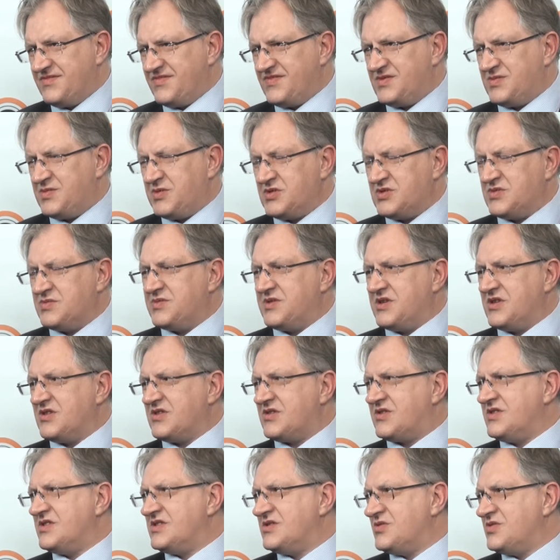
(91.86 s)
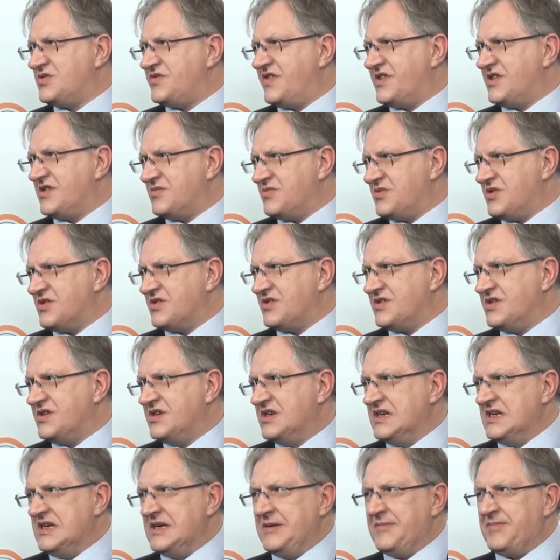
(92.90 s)
w sposób nie do końca uświadomiony.
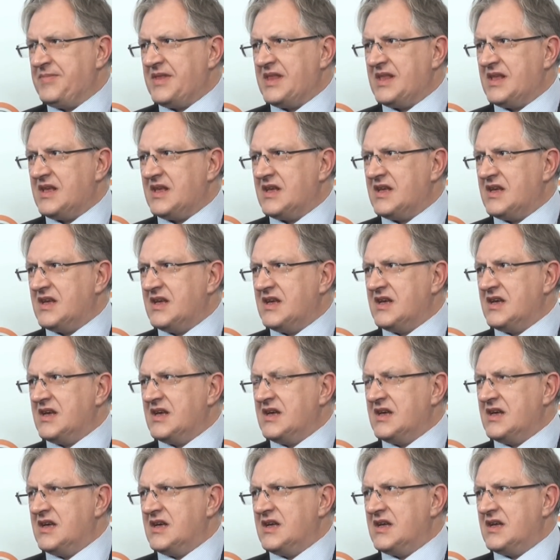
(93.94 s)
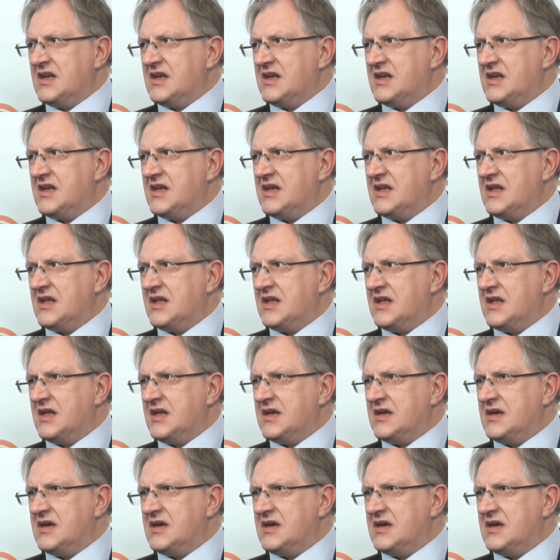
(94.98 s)
Ale trudno nam było mówić o Jedwabnym.